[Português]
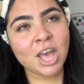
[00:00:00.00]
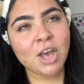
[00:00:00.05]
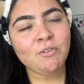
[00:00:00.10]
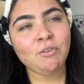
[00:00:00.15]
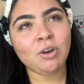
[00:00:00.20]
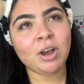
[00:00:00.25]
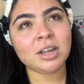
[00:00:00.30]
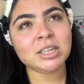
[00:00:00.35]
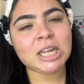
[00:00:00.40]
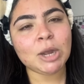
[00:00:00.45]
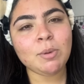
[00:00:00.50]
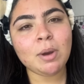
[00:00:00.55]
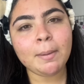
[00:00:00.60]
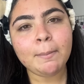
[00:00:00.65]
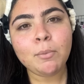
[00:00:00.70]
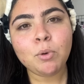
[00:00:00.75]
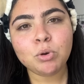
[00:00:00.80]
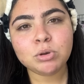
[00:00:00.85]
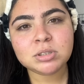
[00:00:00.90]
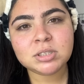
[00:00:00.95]
Vou cantar uma
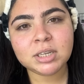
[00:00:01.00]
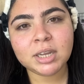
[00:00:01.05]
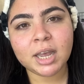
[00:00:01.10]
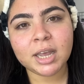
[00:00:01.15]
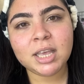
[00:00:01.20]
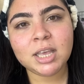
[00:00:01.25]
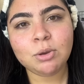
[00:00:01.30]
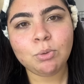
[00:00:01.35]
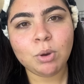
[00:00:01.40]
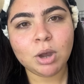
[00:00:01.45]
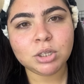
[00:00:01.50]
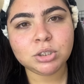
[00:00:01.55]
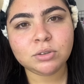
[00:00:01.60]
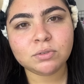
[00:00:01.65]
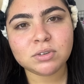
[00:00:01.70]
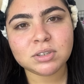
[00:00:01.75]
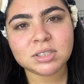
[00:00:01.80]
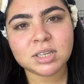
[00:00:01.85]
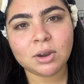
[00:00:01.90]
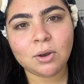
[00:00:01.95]
música enquanto
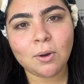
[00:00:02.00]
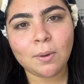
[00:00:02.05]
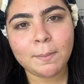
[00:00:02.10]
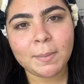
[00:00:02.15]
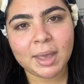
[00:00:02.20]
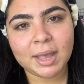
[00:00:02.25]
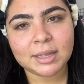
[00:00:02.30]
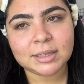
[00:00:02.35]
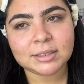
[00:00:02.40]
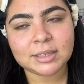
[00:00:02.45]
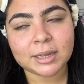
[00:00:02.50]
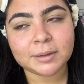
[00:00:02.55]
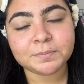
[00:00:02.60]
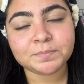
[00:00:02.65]
você comenta.